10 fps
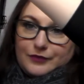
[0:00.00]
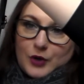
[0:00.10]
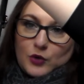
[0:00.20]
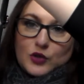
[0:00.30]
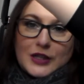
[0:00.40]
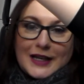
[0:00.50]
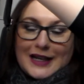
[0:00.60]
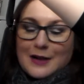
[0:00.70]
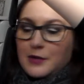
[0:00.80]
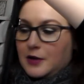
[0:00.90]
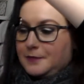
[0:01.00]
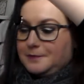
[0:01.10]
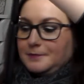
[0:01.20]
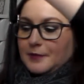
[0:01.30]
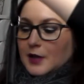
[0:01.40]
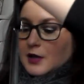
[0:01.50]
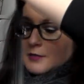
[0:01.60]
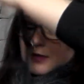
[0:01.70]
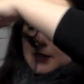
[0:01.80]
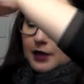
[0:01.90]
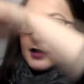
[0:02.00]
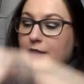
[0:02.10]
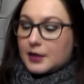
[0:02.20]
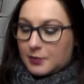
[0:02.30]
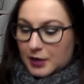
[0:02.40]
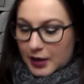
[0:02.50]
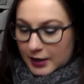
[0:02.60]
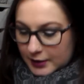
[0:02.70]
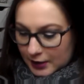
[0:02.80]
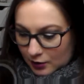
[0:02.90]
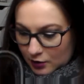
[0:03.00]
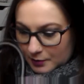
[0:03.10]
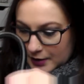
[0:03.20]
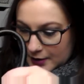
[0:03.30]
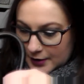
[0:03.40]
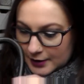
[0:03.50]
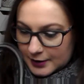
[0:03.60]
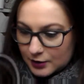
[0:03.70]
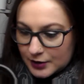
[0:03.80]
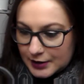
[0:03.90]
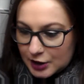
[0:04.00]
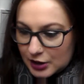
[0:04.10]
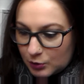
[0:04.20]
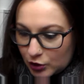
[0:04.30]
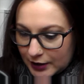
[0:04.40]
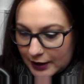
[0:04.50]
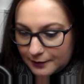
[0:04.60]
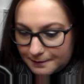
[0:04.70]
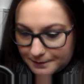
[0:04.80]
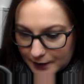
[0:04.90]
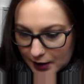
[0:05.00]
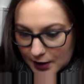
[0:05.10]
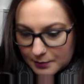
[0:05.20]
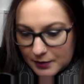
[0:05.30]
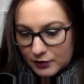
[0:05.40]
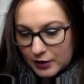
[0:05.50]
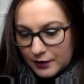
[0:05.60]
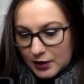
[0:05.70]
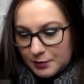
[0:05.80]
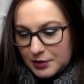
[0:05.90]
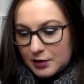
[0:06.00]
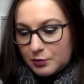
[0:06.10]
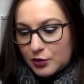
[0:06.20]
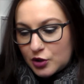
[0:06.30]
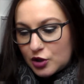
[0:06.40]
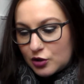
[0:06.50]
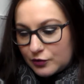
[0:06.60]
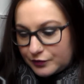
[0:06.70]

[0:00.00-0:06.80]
anse réglable. Et il est très très bien. À l'intérieur, bah, à l'intérieur c'est déjà le bordel. Mais vous avez des petites poches.